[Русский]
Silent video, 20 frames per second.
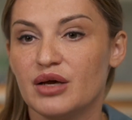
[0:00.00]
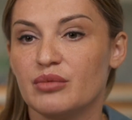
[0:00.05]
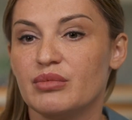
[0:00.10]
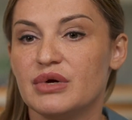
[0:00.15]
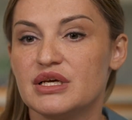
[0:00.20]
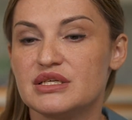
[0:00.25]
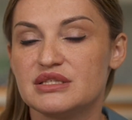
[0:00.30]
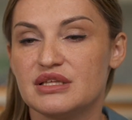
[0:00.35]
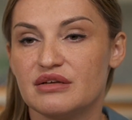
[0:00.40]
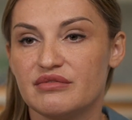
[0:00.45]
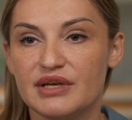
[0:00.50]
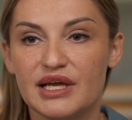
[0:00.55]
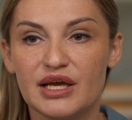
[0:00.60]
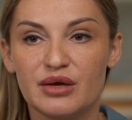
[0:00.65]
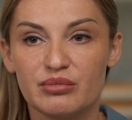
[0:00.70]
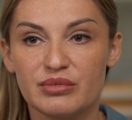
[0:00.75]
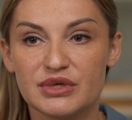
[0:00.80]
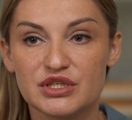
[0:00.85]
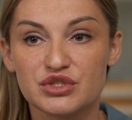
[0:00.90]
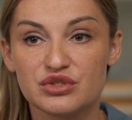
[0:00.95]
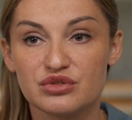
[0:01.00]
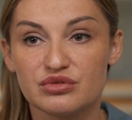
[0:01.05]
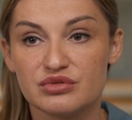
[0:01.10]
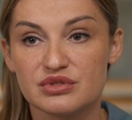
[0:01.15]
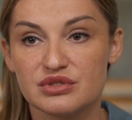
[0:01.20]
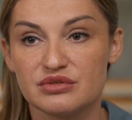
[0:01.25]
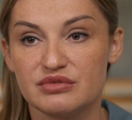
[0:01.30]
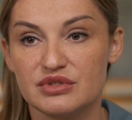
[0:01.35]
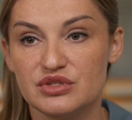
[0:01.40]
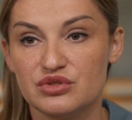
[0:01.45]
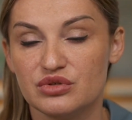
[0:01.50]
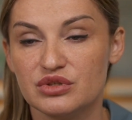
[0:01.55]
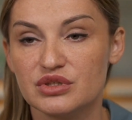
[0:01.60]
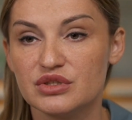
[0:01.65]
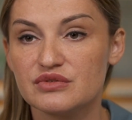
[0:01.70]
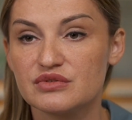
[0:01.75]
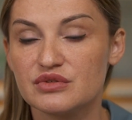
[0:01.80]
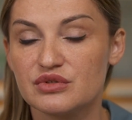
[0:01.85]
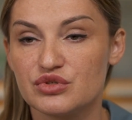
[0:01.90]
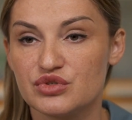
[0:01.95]
Мы оставляем машину
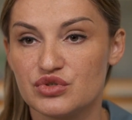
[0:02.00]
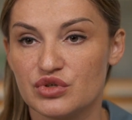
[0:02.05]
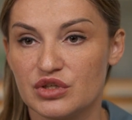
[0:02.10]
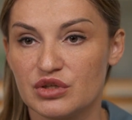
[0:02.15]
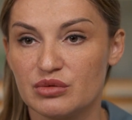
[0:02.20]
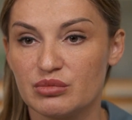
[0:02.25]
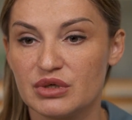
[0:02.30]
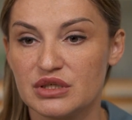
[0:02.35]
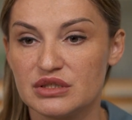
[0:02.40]
заведенную с включенным